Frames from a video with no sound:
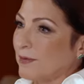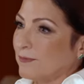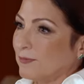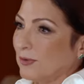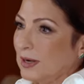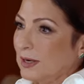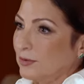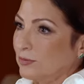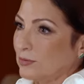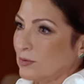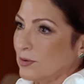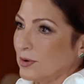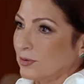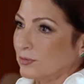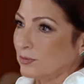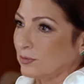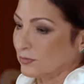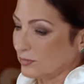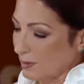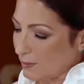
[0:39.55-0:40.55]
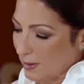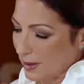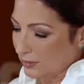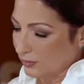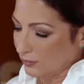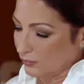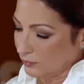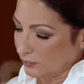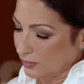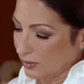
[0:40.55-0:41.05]
feliz con esos
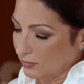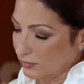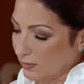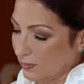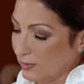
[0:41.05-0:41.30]
zapatos y este